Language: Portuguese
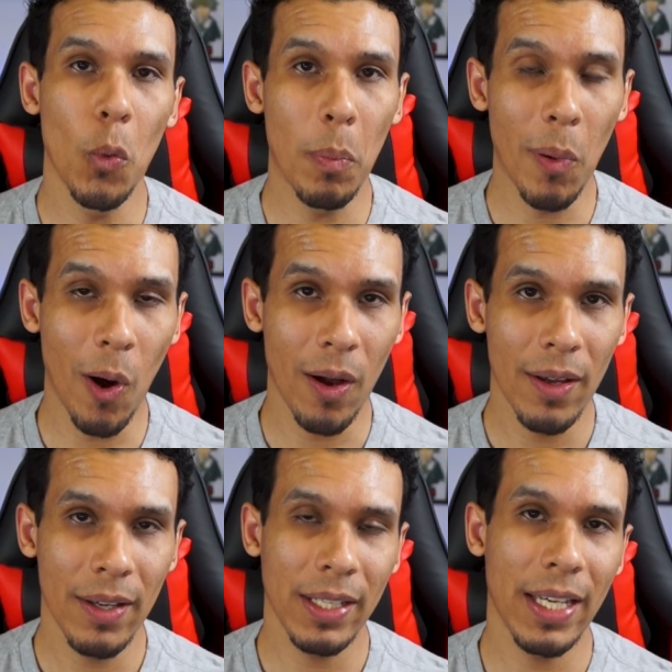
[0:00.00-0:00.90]
o
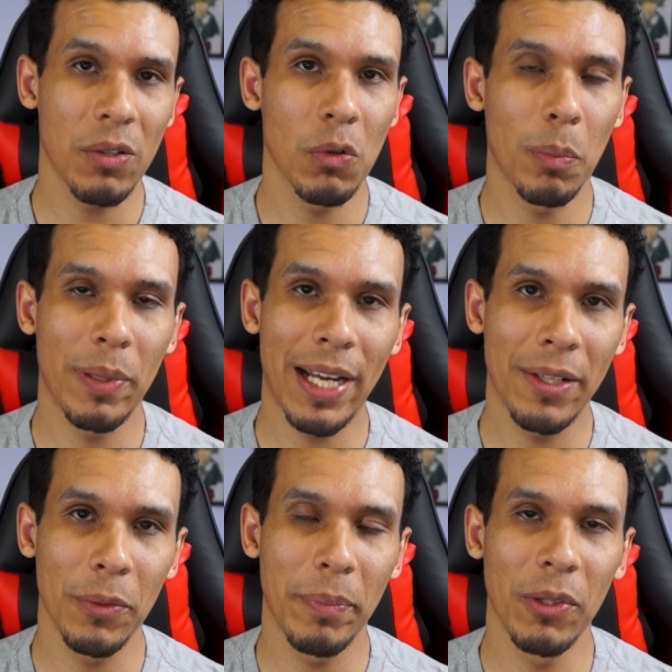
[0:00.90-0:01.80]
pó que é
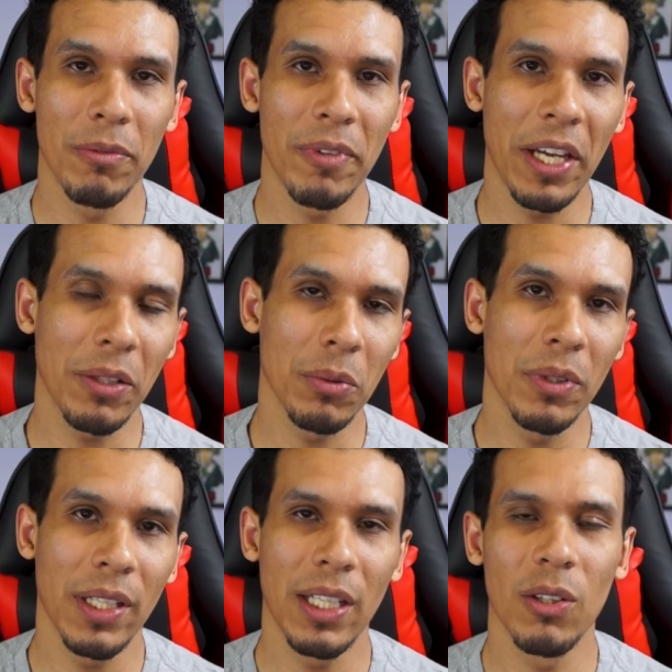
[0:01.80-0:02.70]
soprado pelo vento
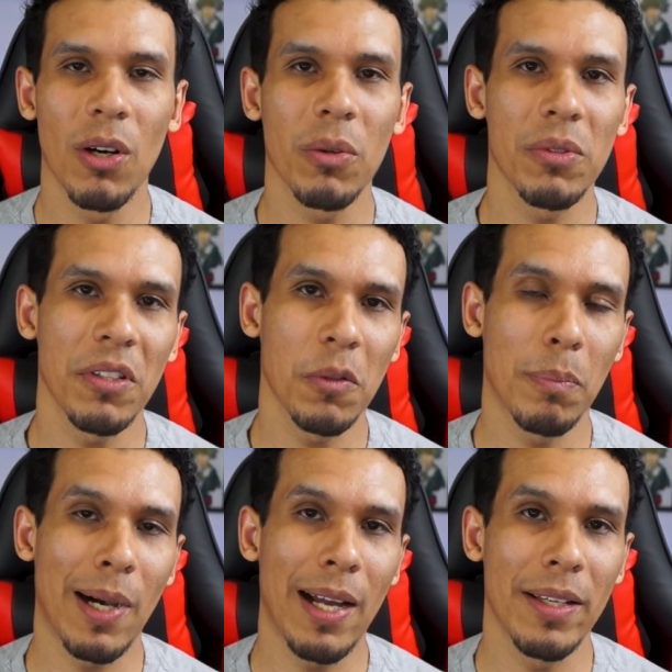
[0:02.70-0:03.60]
e logo se
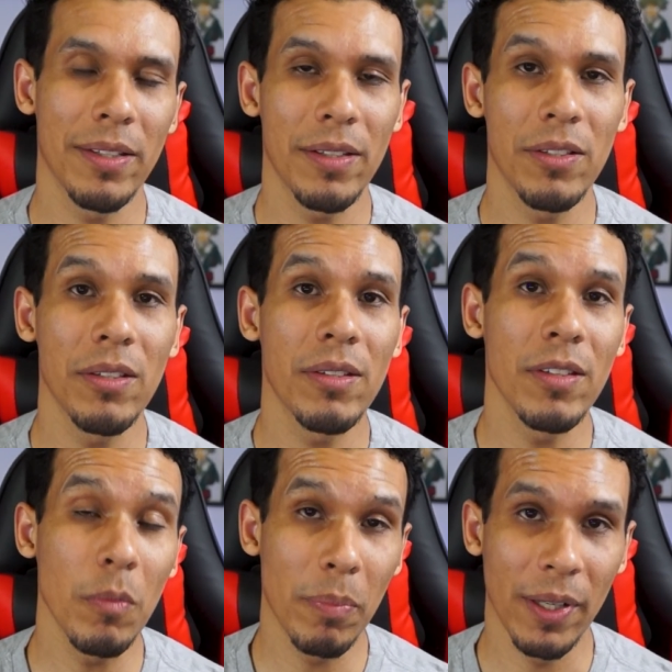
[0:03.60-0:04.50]
espalha e se
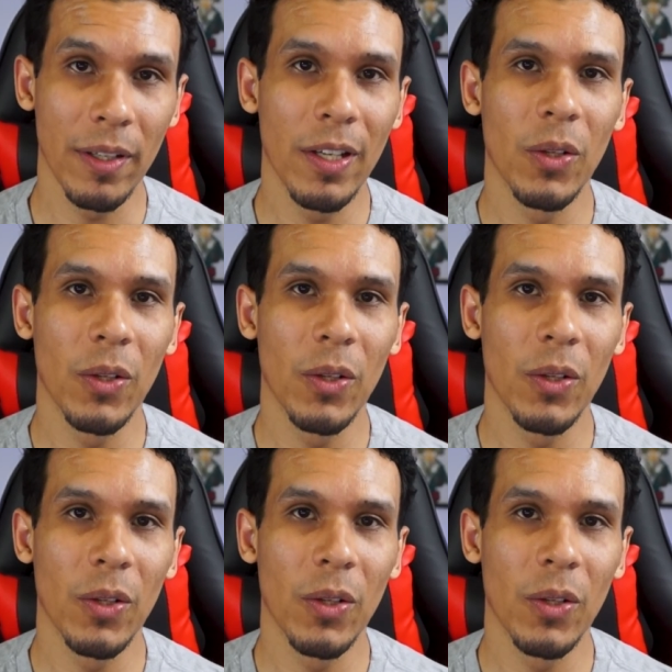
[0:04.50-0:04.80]
dissipa